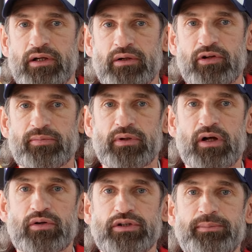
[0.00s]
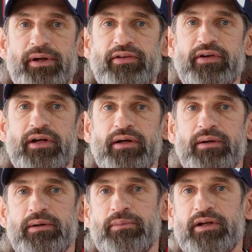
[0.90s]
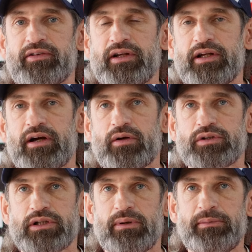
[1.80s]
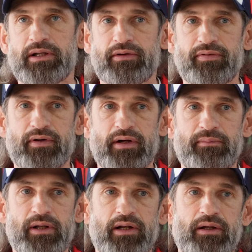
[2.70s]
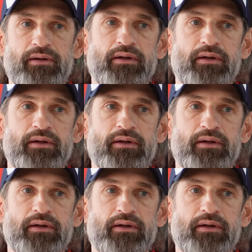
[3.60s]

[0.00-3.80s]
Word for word: У нас был хороший прессинг, и мы несколько хороших моментов э, имели.